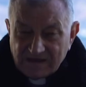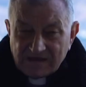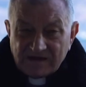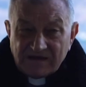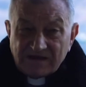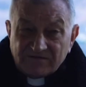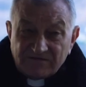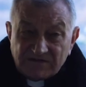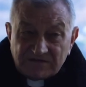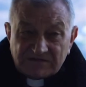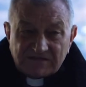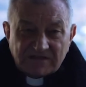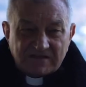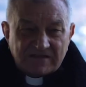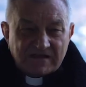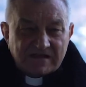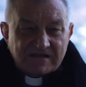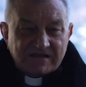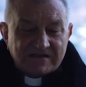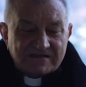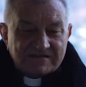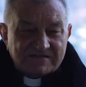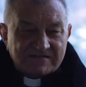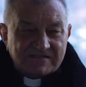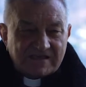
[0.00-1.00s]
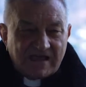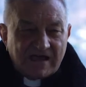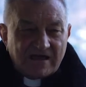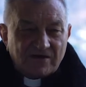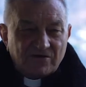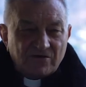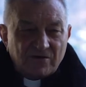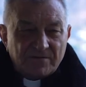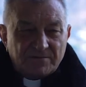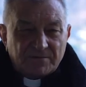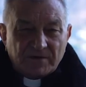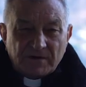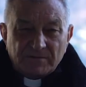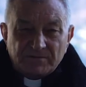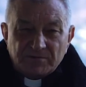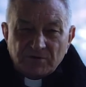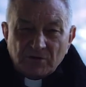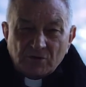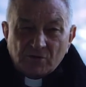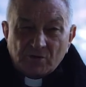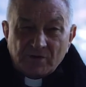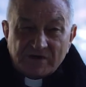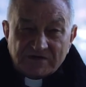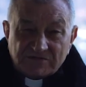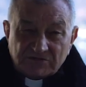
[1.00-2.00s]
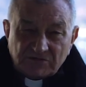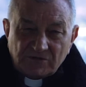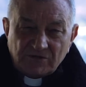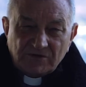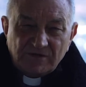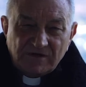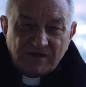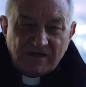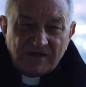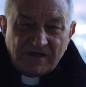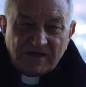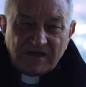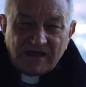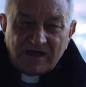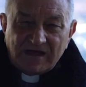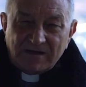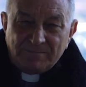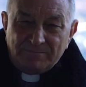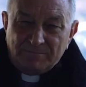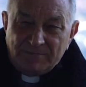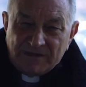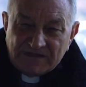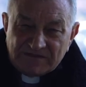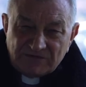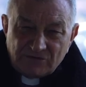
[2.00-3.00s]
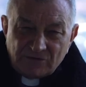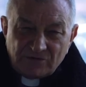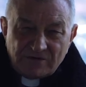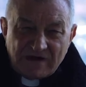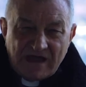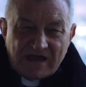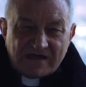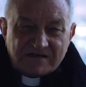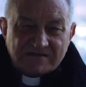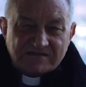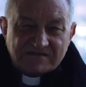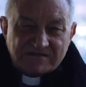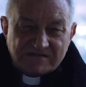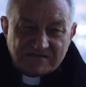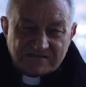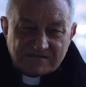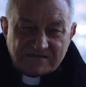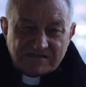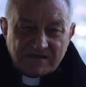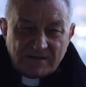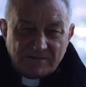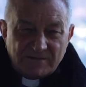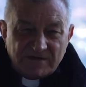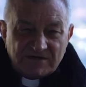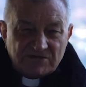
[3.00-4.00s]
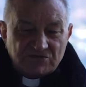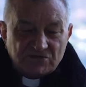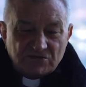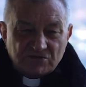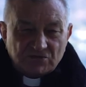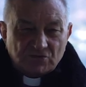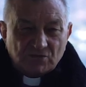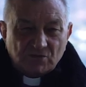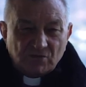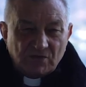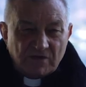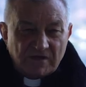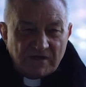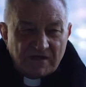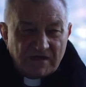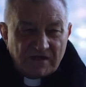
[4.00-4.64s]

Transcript: La vita del cristiano è proprio questo abbandonarsi insieme a Gesù